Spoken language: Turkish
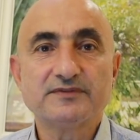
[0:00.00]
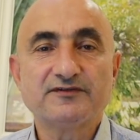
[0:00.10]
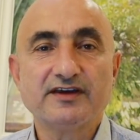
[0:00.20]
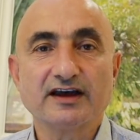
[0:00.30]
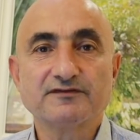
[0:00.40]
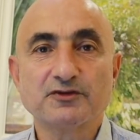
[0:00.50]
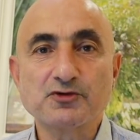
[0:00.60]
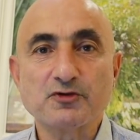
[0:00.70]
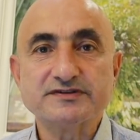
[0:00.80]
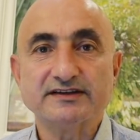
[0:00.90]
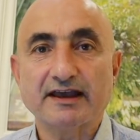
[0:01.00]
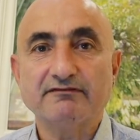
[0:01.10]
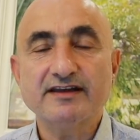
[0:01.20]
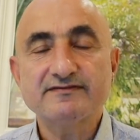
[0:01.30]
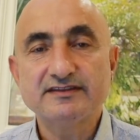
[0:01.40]
bir fiyat veriyor bize
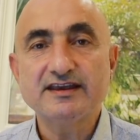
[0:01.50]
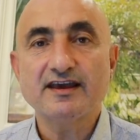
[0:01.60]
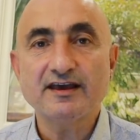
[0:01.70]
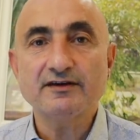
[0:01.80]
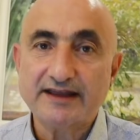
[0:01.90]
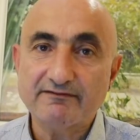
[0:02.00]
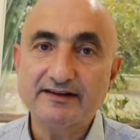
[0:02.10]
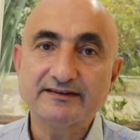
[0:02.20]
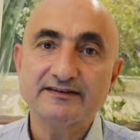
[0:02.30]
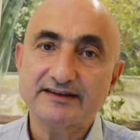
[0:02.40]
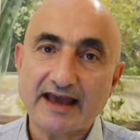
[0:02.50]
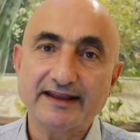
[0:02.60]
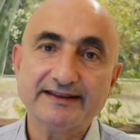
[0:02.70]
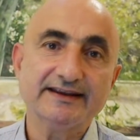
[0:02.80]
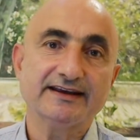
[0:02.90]
devlet diye devletin
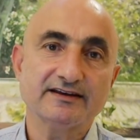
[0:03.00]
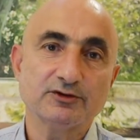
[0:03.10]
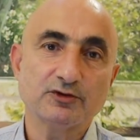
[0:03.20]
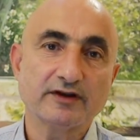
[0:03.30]
kendi